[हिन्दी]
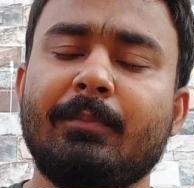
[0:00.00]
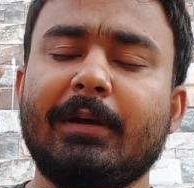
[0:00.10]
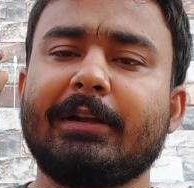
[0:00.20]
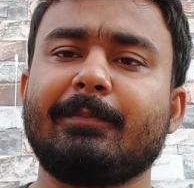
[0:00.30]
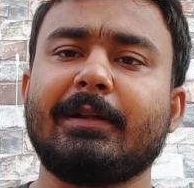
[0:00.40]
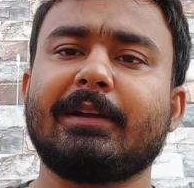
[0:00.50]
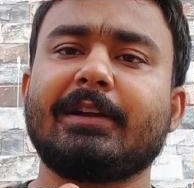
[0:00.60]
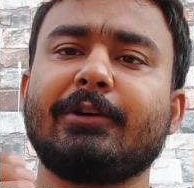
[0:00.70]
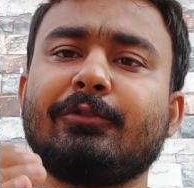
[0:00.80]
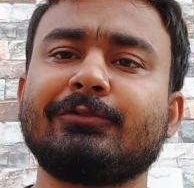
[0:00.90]
मल्टीप्लाई
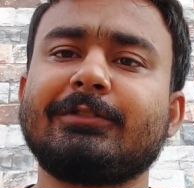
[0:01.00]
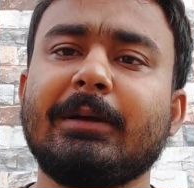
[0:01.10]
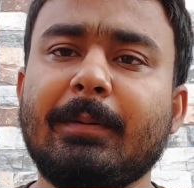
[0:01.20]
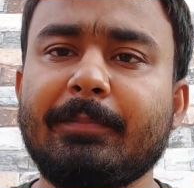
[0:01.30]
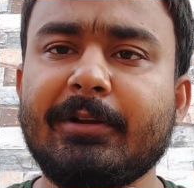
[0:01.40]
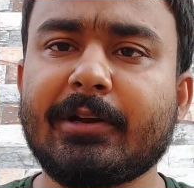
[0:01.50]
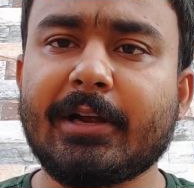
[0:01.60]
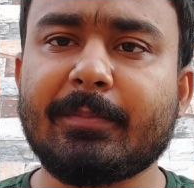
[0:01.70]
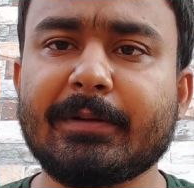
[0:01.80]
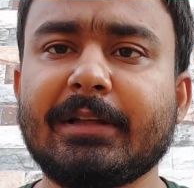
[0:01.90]
करना है उससे आप अपनी
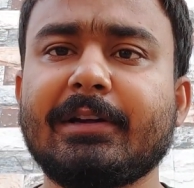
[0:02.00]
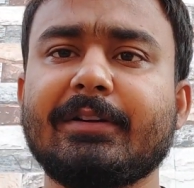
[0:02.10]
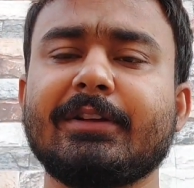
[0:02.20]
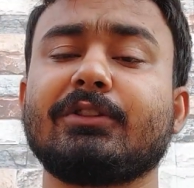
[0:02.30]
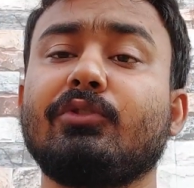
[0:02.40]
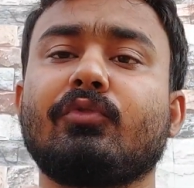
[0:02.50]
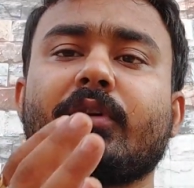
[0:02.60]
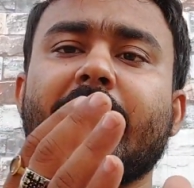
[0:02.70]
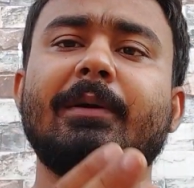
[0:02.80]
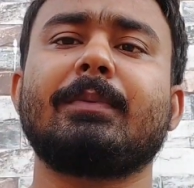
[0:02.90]
रैंक पता कर सकते हो
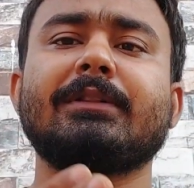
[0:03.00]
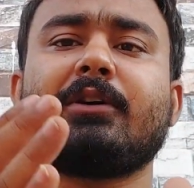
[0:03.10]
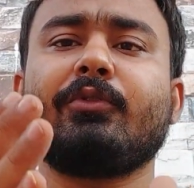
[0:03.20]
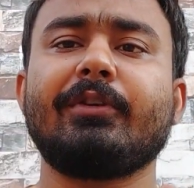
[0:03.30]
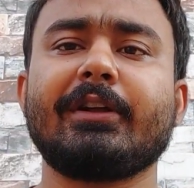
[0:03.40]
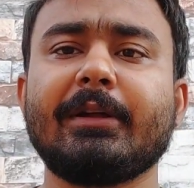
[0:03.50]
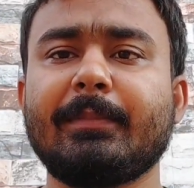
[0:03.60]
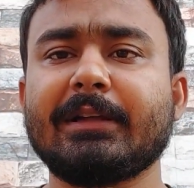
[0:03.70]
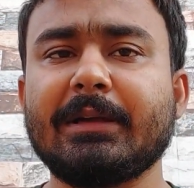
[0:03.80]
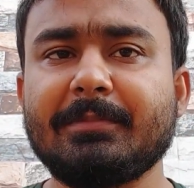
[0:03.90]
रैंक पता होने के
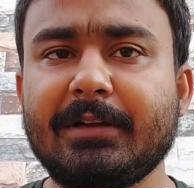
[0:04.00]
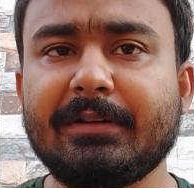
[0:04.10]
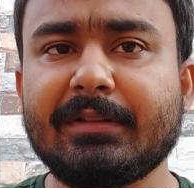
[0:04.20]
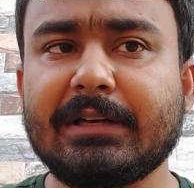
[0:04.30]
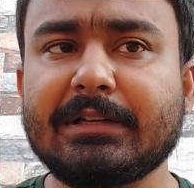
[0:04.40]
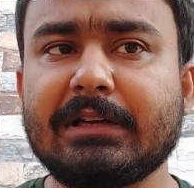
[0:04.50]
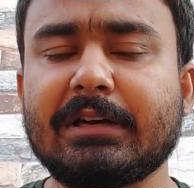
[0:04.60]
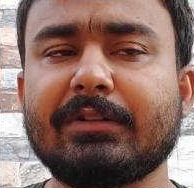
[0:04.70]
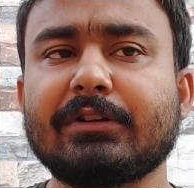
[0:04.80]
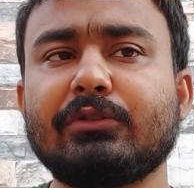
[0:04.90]
बाद आप ये अंदाज़ा
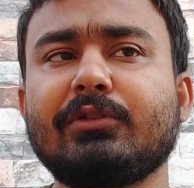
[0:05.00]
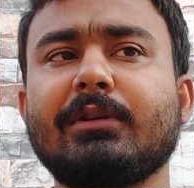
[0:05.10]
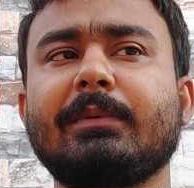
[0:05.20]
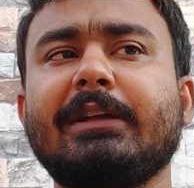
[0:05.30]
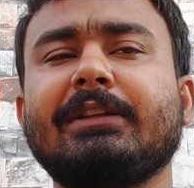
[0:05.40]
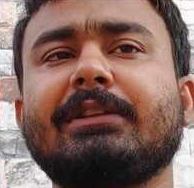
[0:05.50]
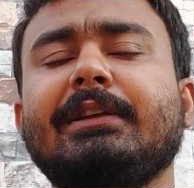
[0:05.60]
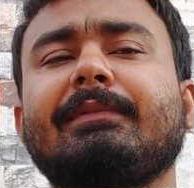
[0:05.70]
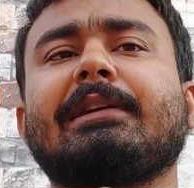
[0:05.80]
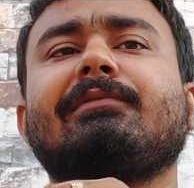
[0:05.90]
लगा सकते हो कि भाई
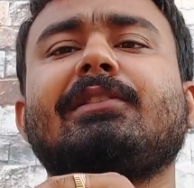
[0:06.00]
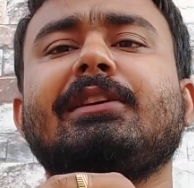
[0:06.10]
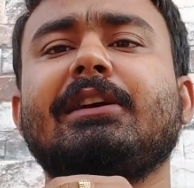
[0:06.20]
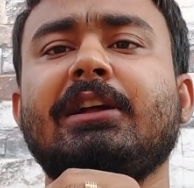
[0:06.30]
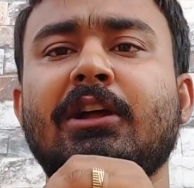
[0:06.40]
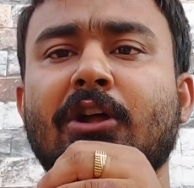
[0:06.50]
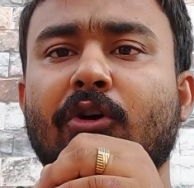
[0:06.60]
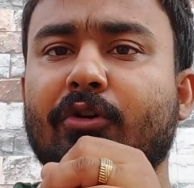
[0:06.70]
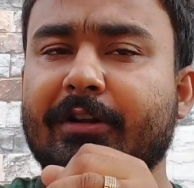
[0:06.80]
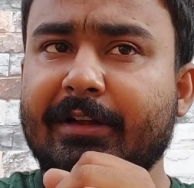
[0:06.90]
इतनी वैकेंसी है
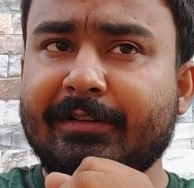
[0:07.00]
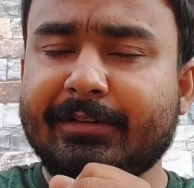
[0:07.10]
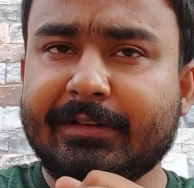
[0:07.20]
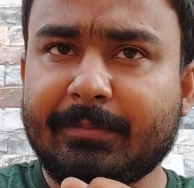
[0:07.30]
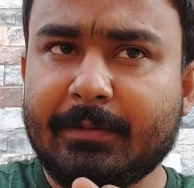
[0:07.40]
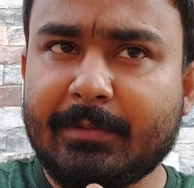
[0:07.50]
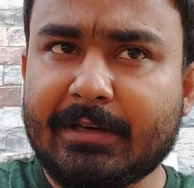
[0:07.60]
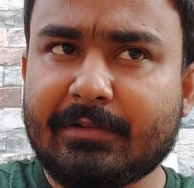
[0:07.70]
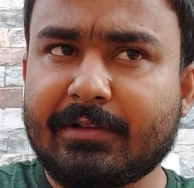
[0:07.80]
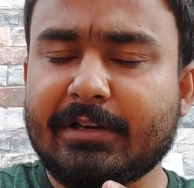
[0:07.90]
और इस हिसाब से
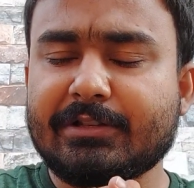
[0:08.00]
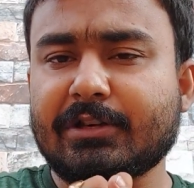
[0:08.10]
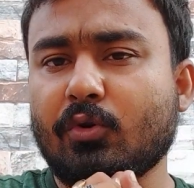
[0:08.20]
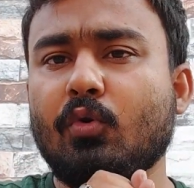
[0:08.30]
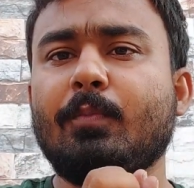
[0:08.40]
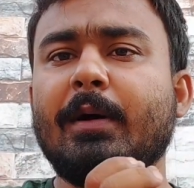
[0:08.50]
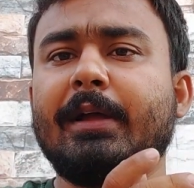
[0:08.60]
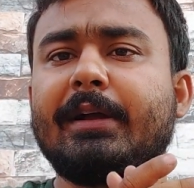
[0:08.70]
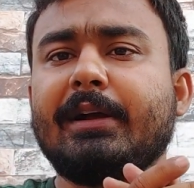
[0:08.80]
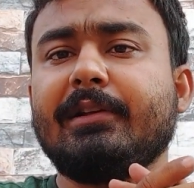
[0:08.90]
मेरा सिलेक्शन हो
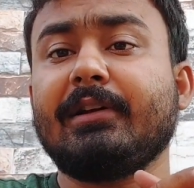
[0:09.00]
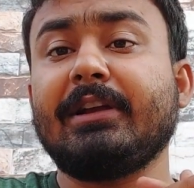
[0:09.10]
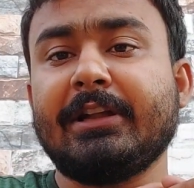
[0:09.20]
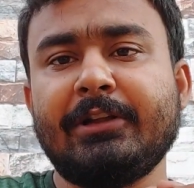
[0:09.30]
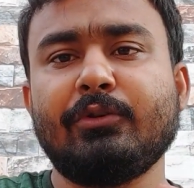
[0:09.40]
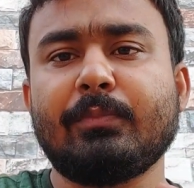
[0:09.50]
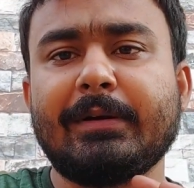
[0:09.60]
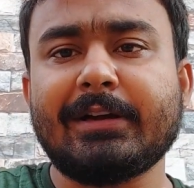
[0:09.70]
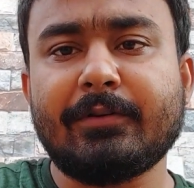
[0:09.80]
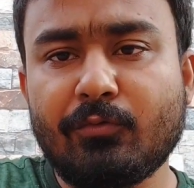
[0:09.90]
पाएगा या नहीं हो
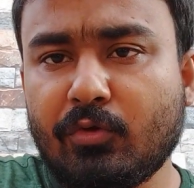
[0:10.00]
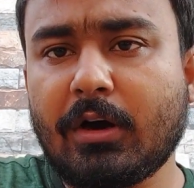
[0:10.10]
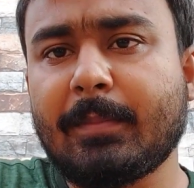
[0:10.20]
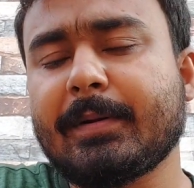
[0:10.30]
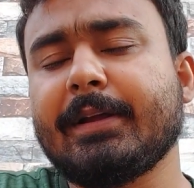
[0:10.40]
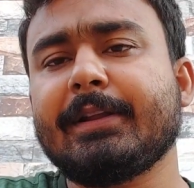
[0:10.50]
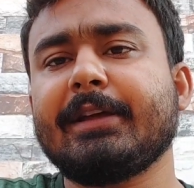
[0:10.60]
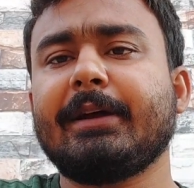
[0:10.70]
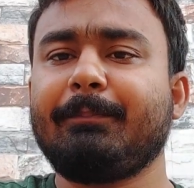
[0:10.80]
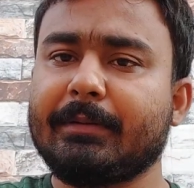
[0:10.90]
पाएगा वो आप कहीं ना
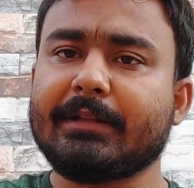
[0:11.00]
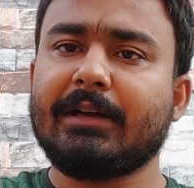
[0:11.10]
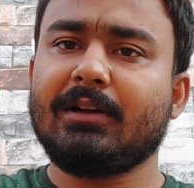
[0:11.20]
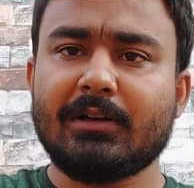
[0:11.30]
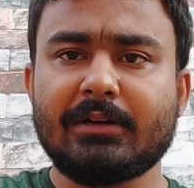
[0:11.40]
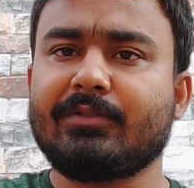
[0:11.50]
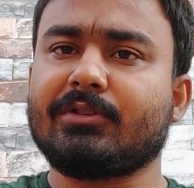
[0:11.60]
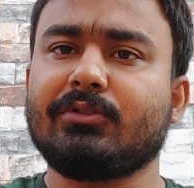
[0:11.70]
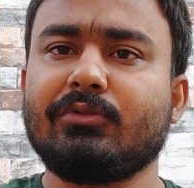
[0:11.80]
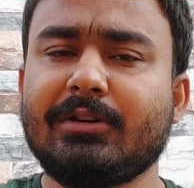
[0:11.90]
कहीं आप पता कर
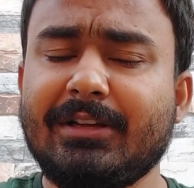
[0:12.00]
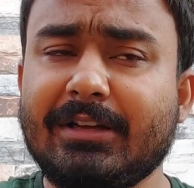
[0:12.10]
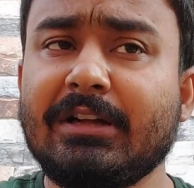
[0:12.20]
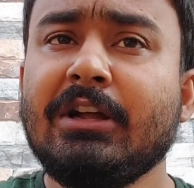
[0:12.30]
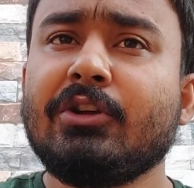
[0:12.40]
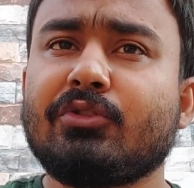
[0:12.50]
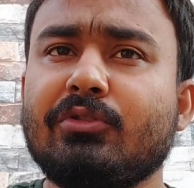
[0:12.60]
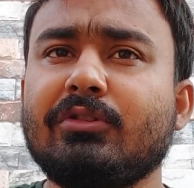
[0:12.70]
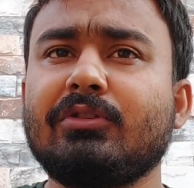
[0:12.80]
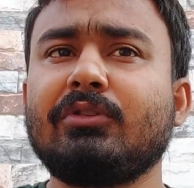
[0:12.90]
सकते हो ठीक है
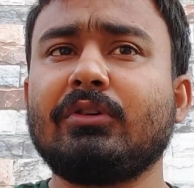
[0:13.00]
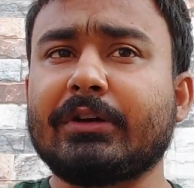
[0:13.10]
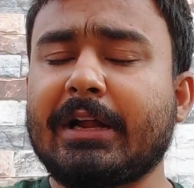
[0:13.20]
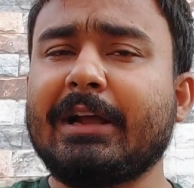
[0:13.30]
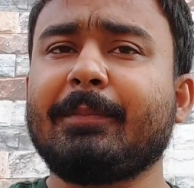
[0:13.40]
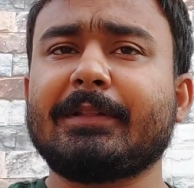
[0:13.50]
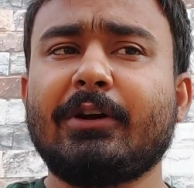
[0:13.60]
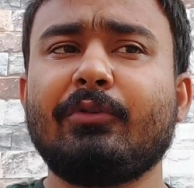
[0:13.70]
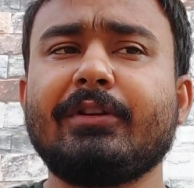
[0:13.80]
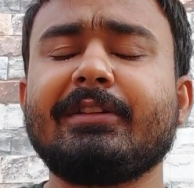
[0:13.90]
तो रैंक पता
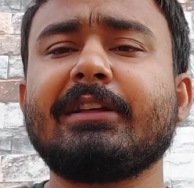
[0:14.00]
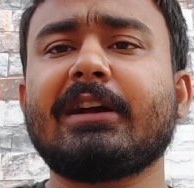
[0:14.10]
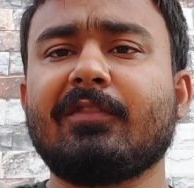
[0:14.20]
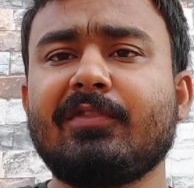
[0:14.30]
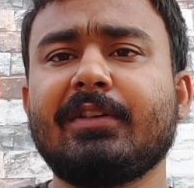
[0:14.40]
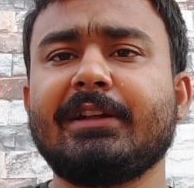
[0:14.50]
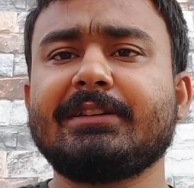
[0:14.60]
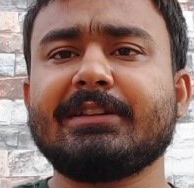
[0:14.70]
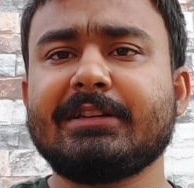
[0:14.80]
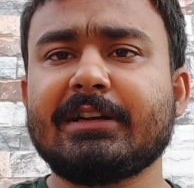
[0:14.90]
होने से काफ़ी सारी
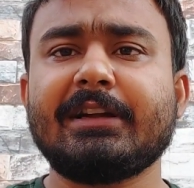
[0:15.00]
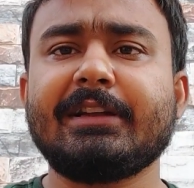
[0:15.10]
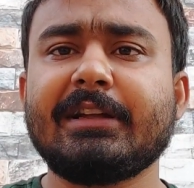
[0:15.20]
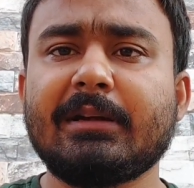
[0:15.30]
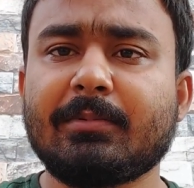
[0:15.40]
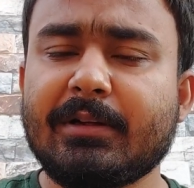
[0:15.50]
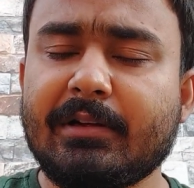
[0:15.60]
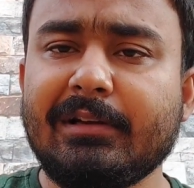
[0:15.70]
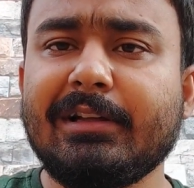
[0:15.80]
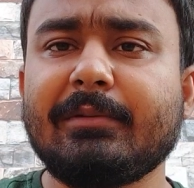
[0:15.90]
चीज़ें कहीं ना कहीं आपकी
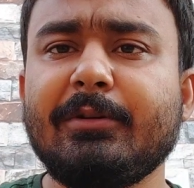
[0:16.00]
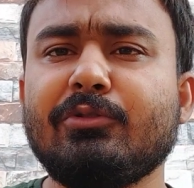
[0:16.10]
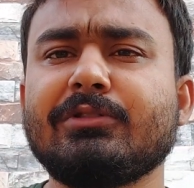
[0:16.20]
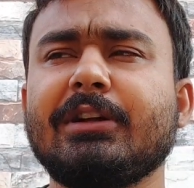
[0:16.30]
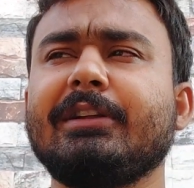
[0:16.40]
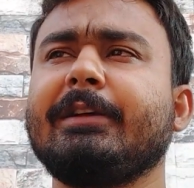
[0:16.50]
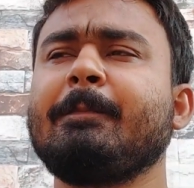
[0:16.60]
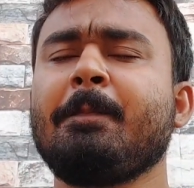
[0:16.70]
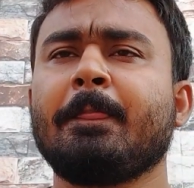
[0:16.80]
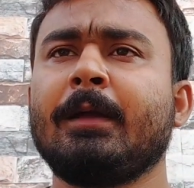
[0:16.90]
क्लियर भी हो जाएंगी
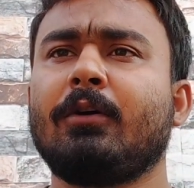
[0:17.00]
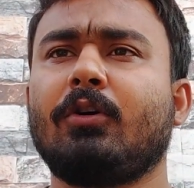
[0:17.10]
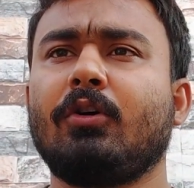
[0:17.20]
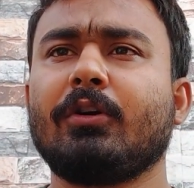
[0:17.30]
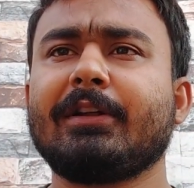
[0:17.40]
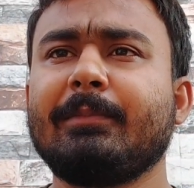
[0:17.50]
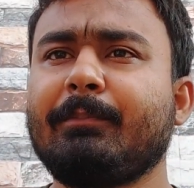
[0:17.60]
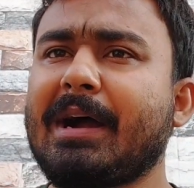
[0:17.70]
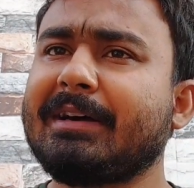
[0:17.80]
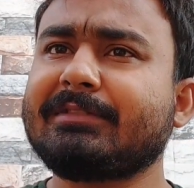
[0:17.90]
और ये
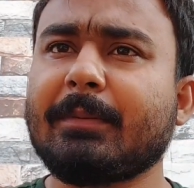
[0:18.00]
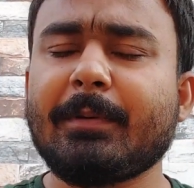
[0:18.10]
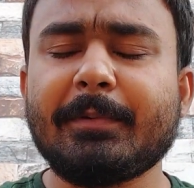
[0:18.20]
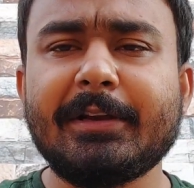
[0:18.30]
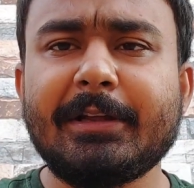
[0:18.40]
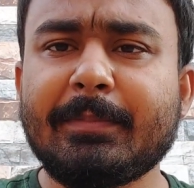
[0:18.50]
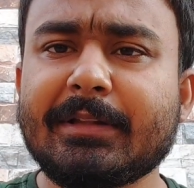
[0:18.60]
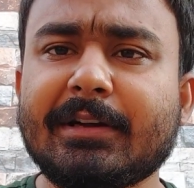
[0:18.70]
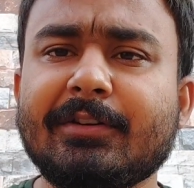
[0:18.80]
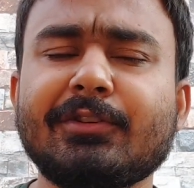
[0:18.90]
मार्क्स आप अभी नहीं
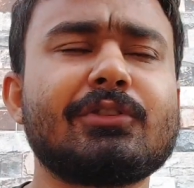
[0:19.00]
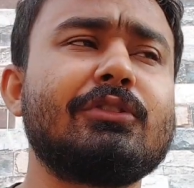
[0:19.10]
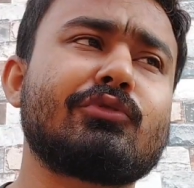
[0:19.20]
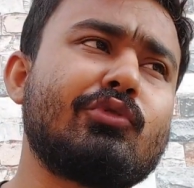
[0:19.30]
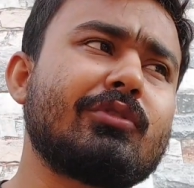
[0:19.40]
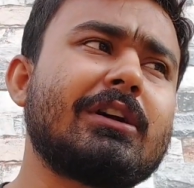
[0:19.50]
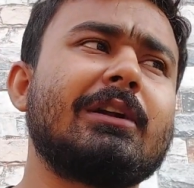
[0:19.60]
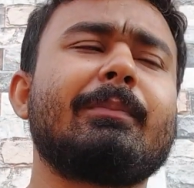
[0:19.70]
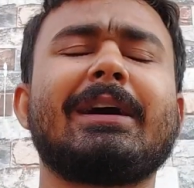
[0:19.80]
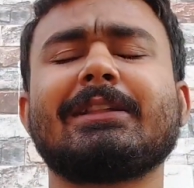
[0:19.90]
पता कर सकते स्कोर
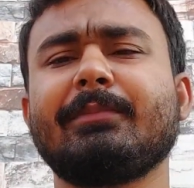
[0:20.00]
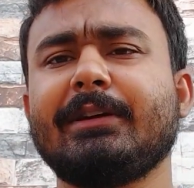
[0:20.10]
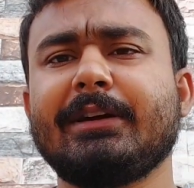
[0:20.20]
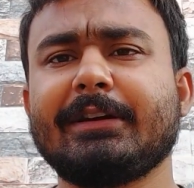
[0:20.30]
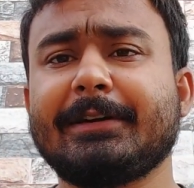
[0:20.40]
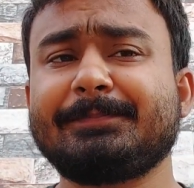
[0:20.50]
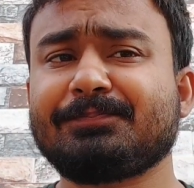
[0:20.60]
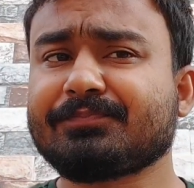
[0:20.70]
कार्ड बाद में आएगा